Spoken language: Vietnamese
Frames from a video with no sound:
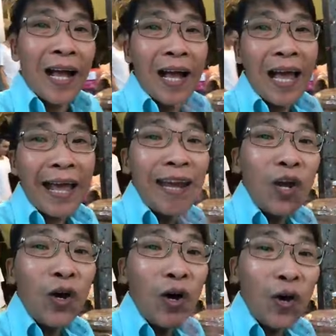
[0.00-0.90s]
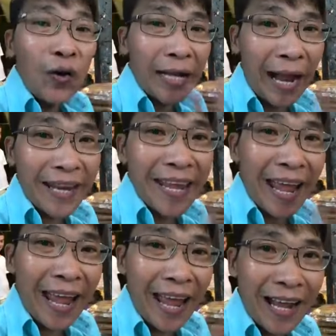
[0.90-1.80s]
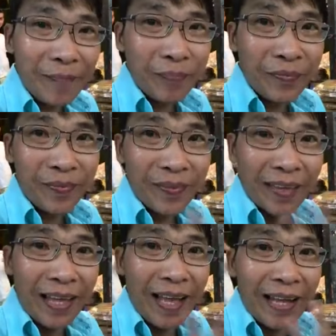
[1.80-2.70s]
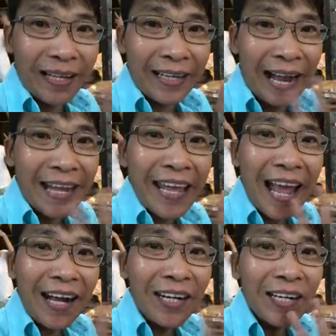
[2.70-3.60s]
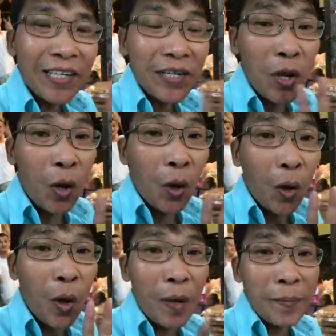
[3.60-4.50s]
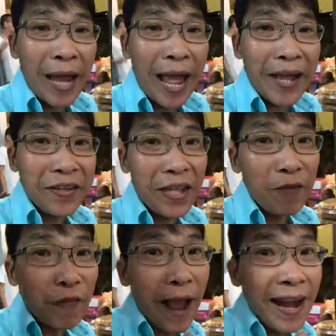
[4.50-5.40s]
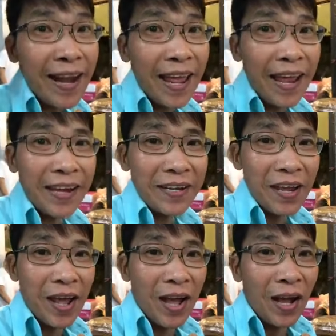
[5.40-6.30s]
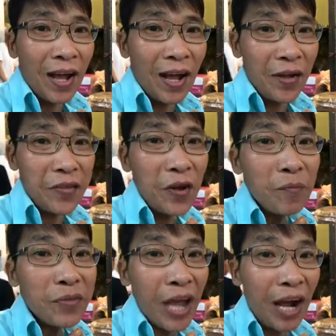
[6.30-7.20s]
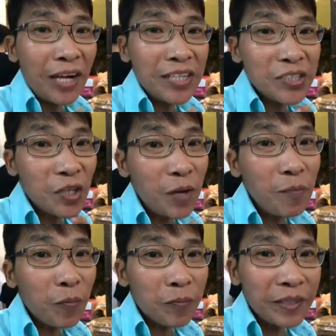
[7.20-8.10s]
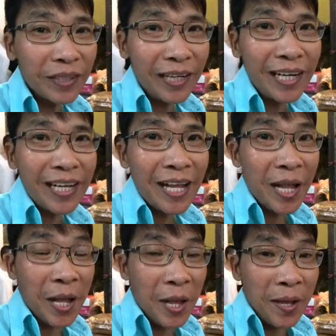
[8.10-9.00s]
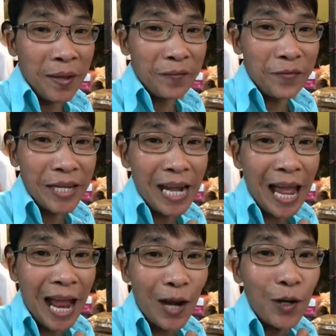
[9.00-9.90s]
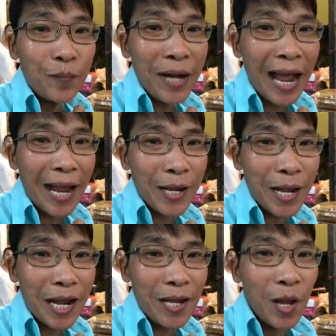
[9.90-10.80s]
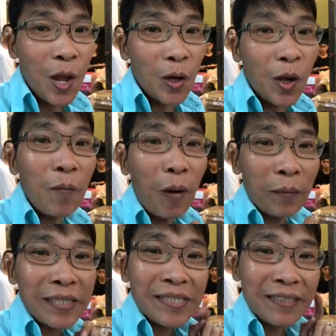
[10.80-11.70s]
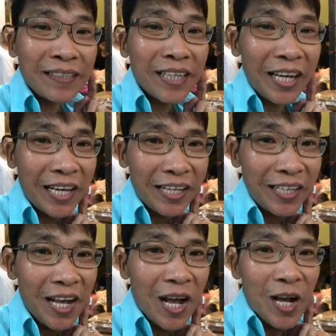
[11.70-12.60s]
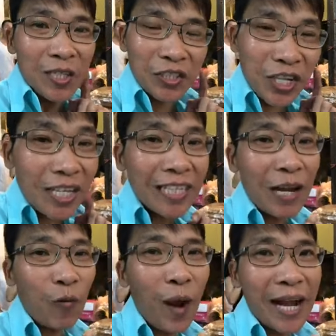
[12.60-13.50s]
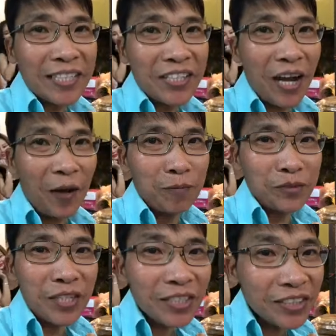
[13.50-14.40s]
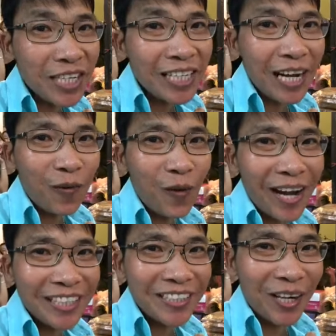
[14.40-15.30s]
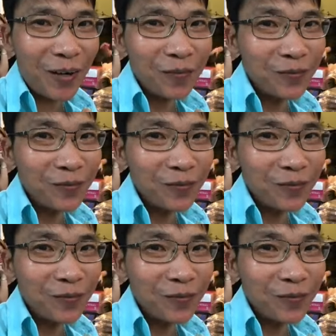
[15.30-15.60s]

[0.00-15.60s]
Hello cả nhà. Cả nhà ơi, hôm nay chế phá lệ à, nhóm chợ hơi sớm một bữa vì là hôm nay à, có một cái sự kiện rất là quan trọng, rất rất là quan trọng.